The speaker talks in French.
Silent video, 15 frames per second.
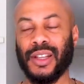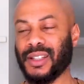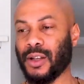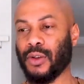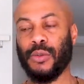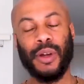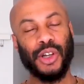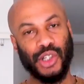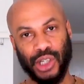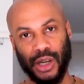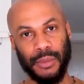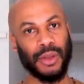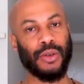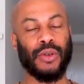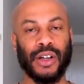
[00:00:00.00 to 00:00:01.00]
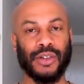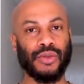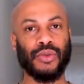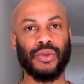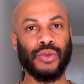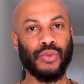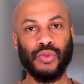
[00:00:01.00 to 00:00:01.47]
Ça ne marche jamais une
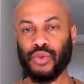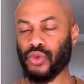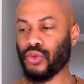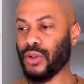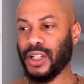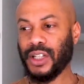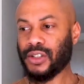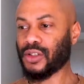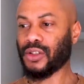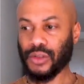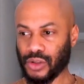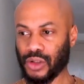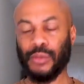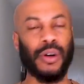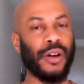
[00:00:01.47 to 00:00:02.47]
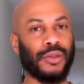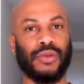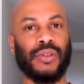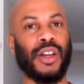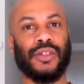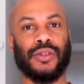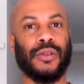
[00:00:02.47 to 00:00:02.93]
relation où tu leads seulement avec
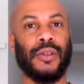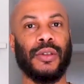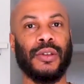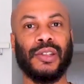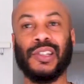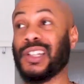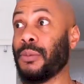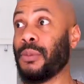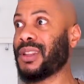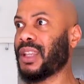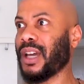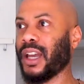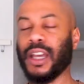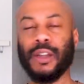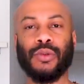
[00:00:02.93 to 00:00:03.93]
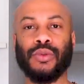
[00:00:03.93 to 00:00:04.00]
ton argent, si jamais tu n'es rien